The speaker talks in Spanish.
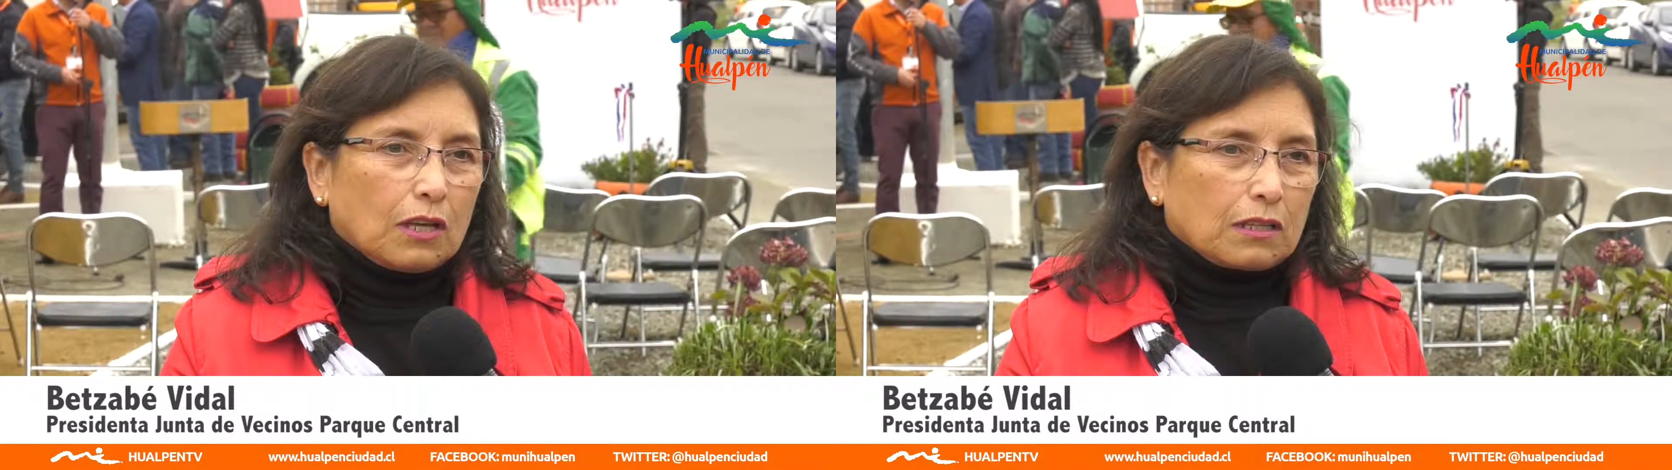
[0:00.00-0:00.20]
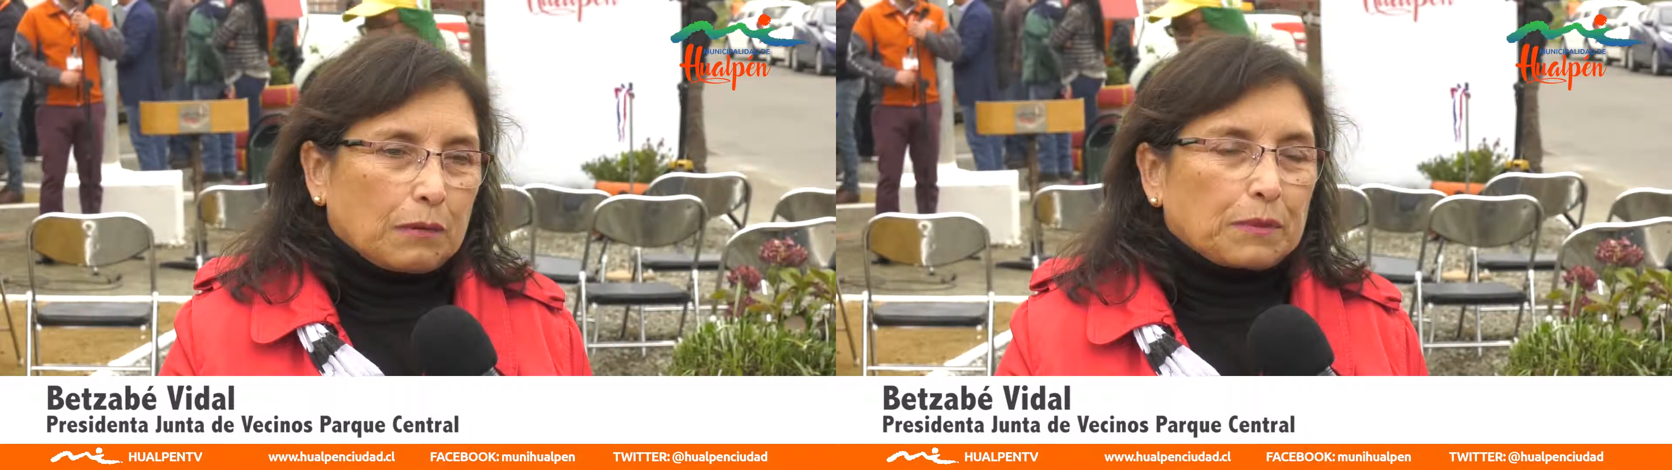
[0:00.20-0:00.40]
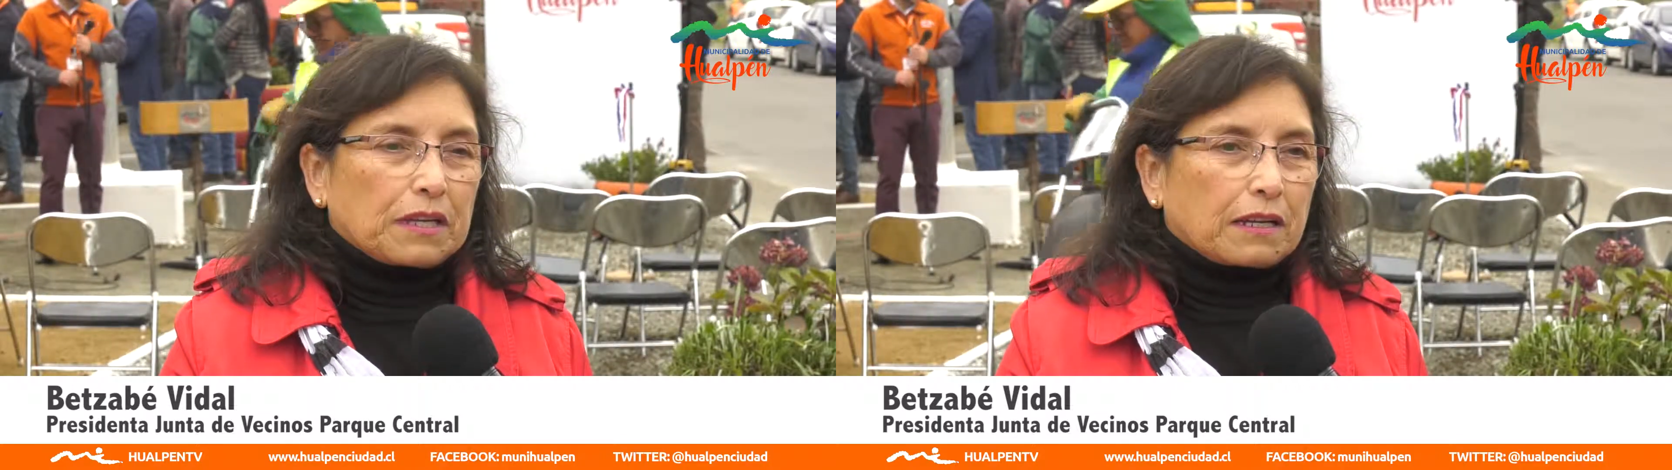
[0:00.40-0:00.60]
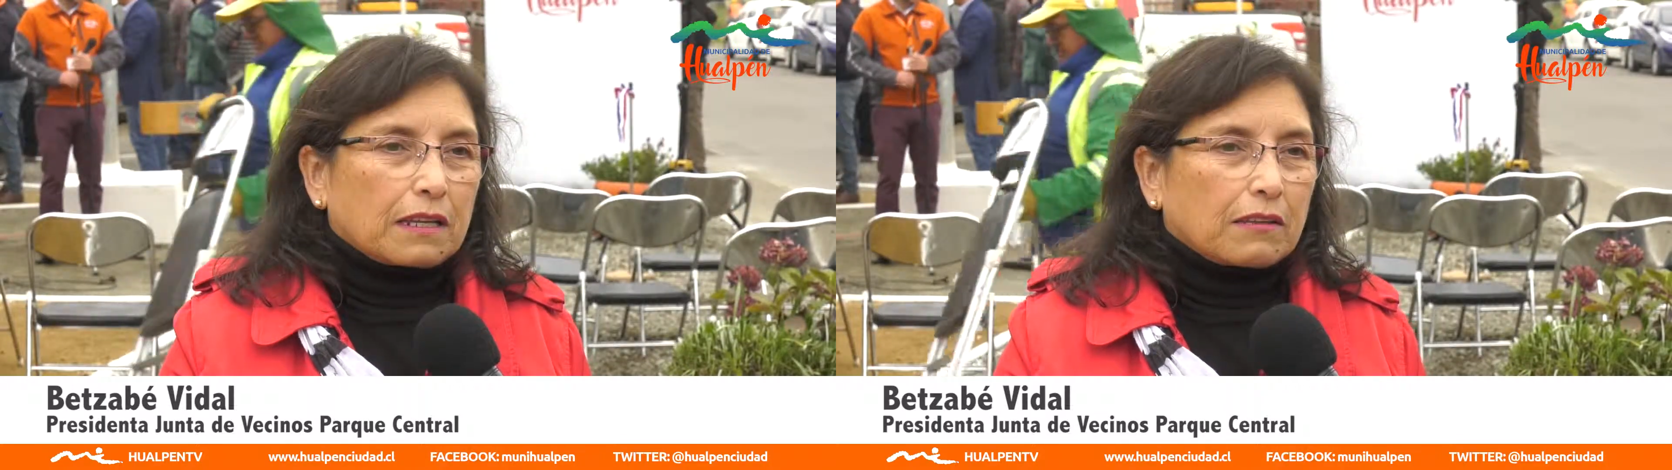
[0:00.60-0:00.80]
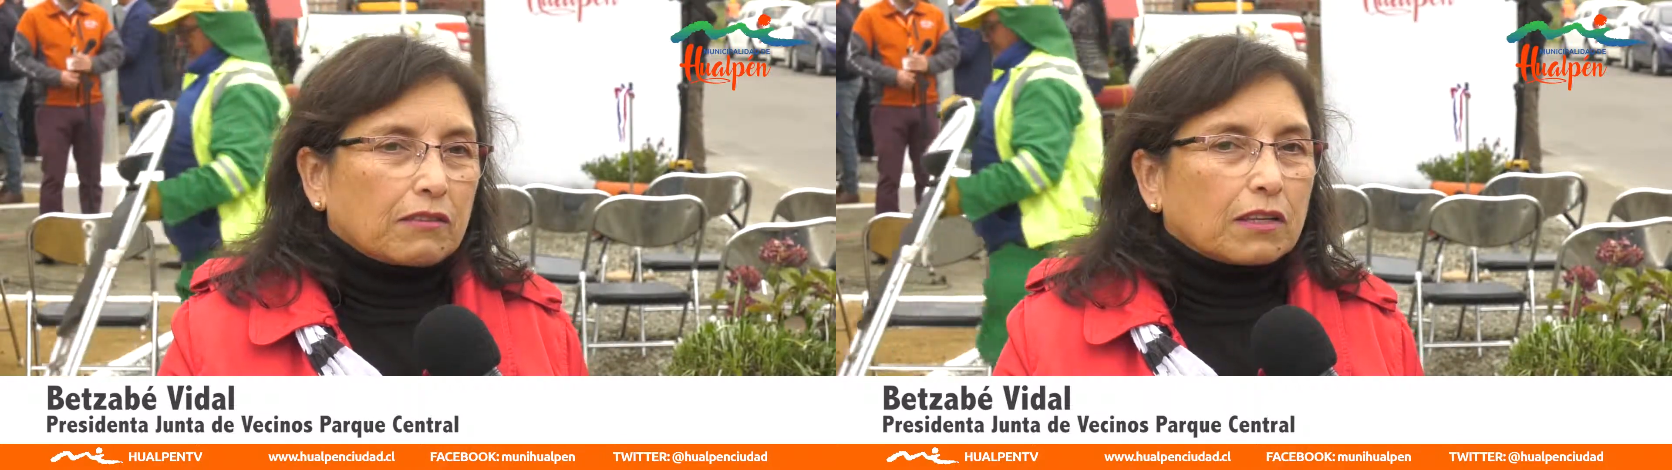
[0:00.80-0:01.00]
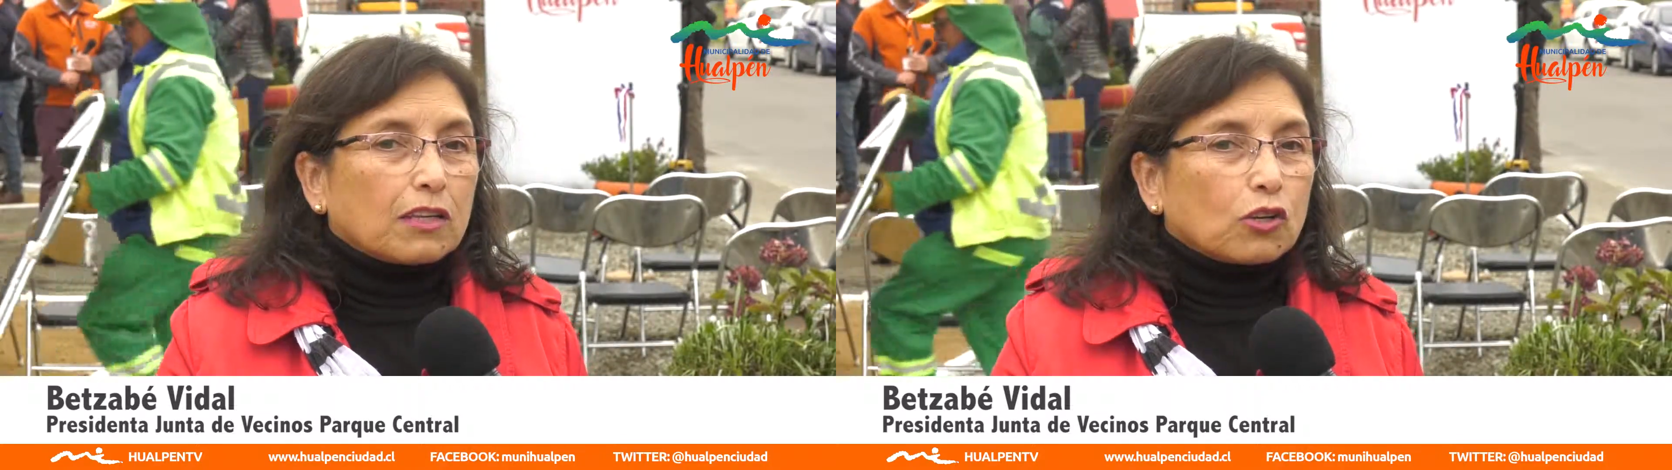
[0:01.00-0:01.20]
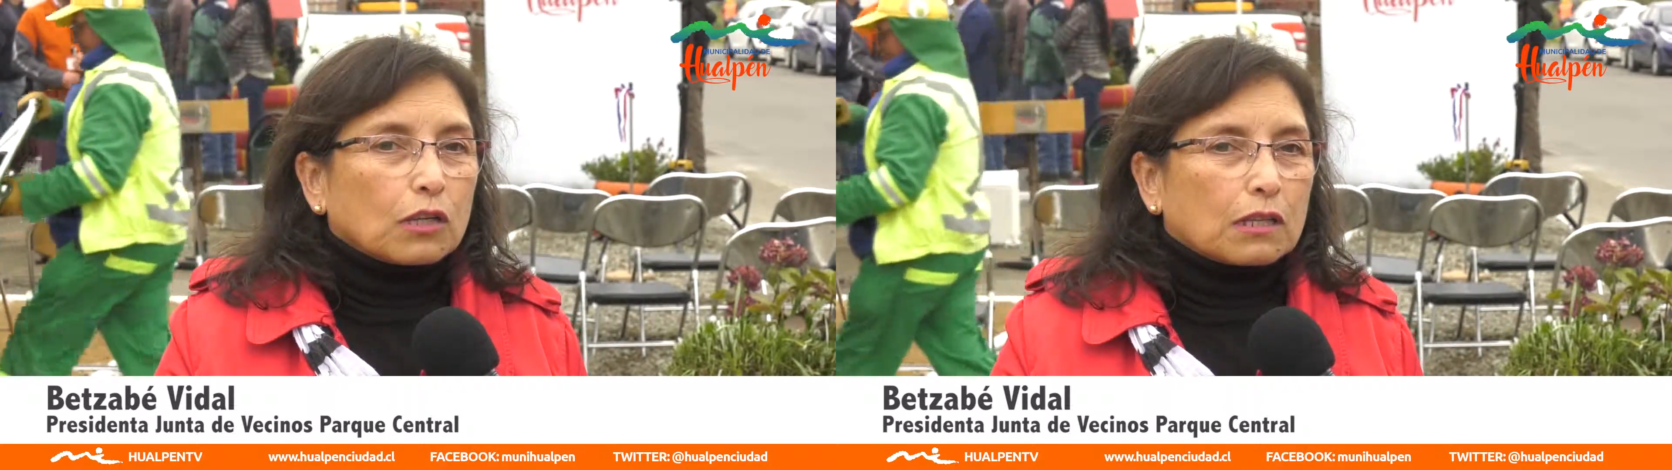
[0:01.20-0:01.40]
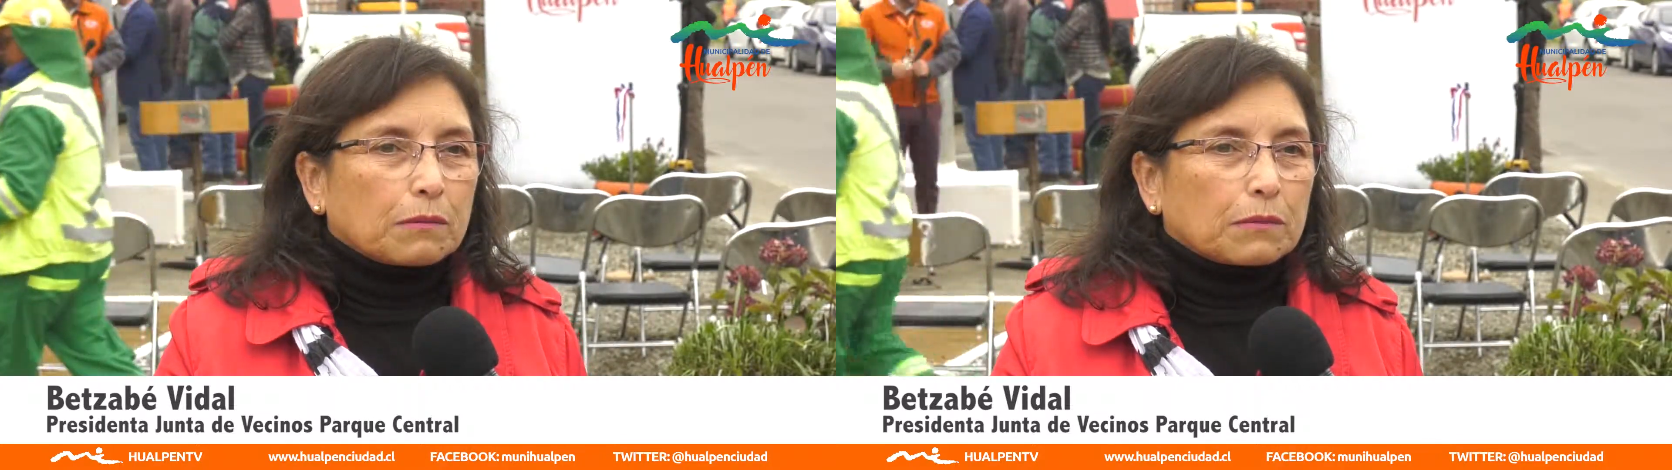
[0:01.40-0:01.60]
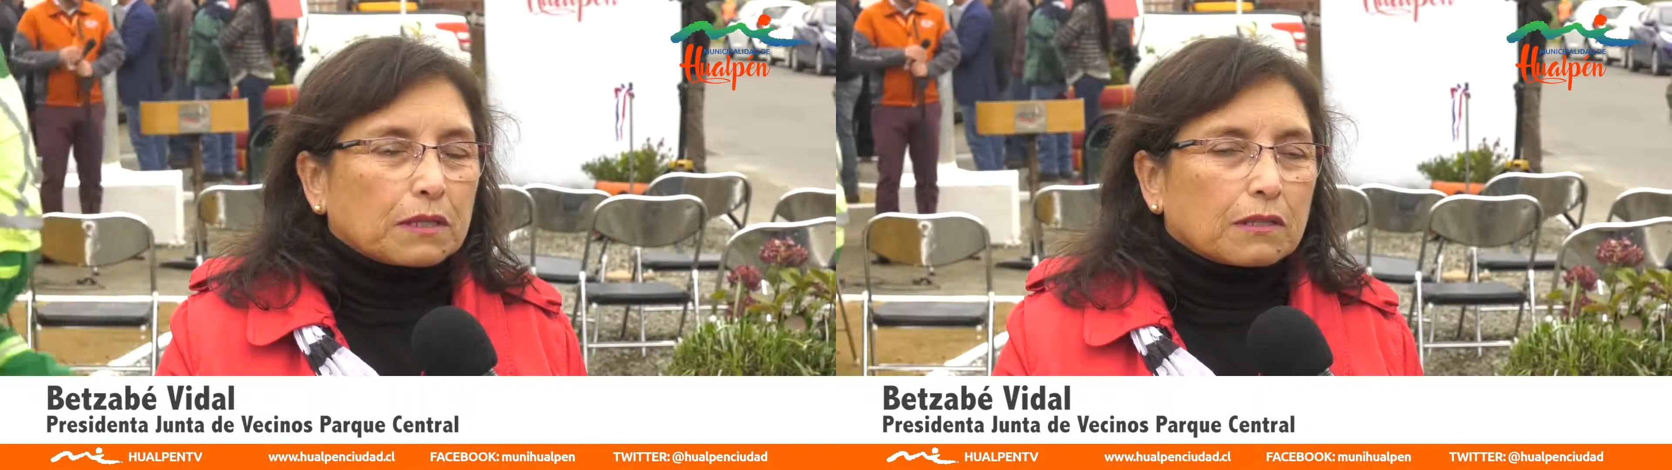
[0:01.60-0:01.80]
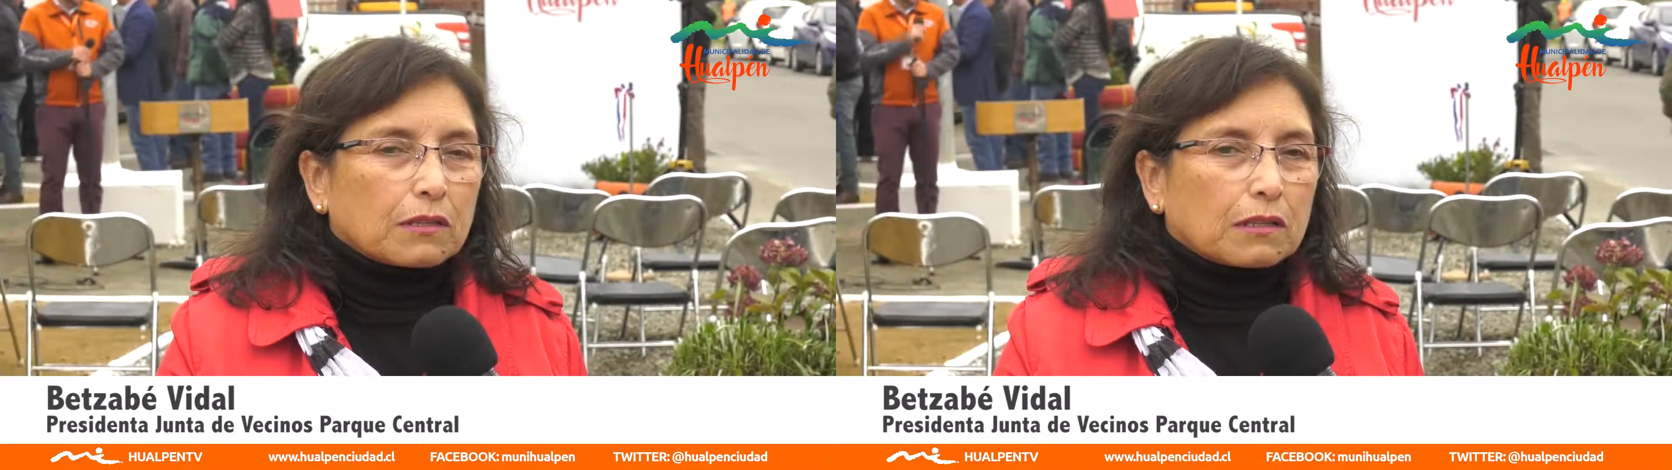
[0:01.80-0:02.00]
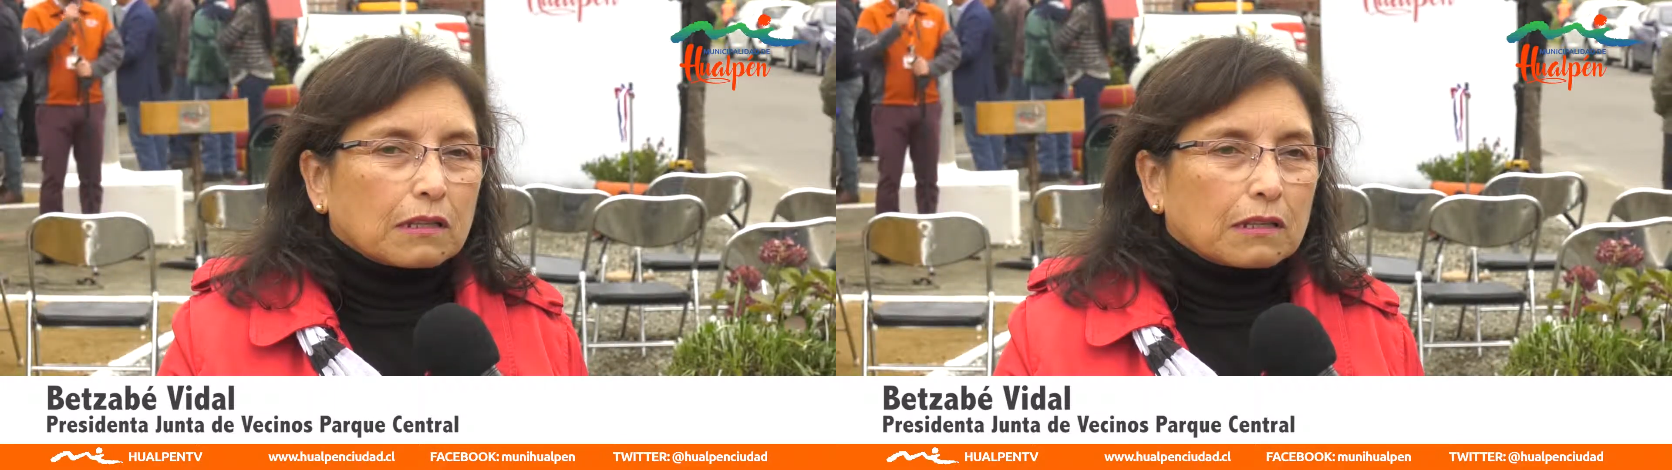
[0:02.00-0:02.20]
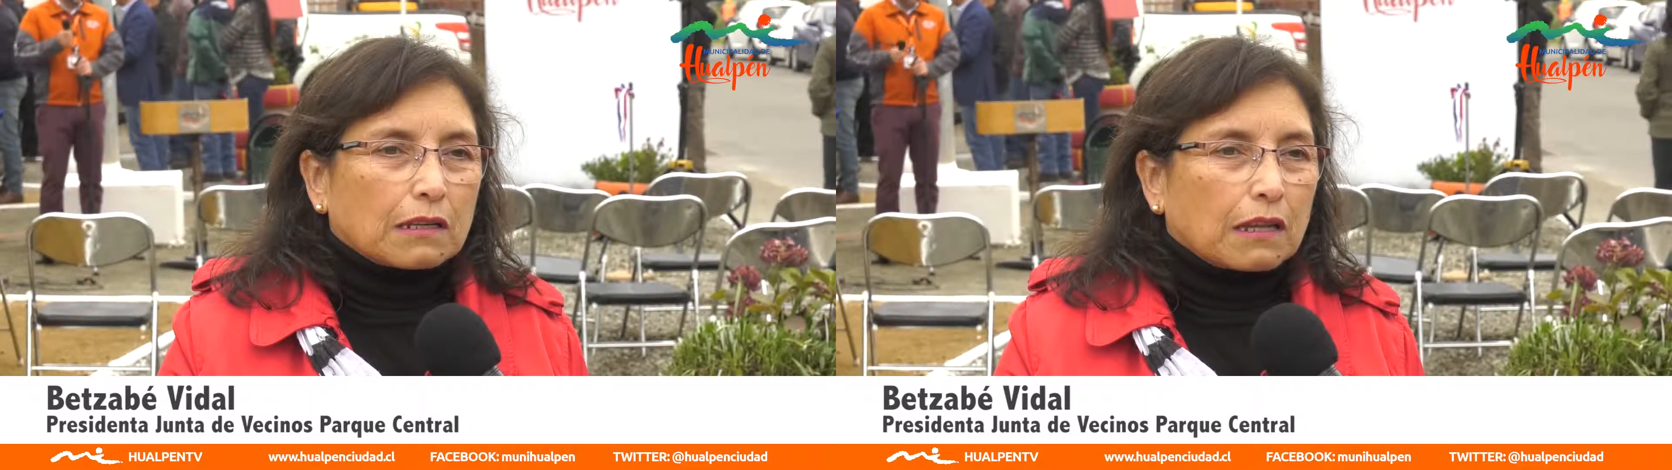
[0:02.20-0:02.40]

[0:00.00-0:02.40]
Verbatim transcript: también a carabineros que también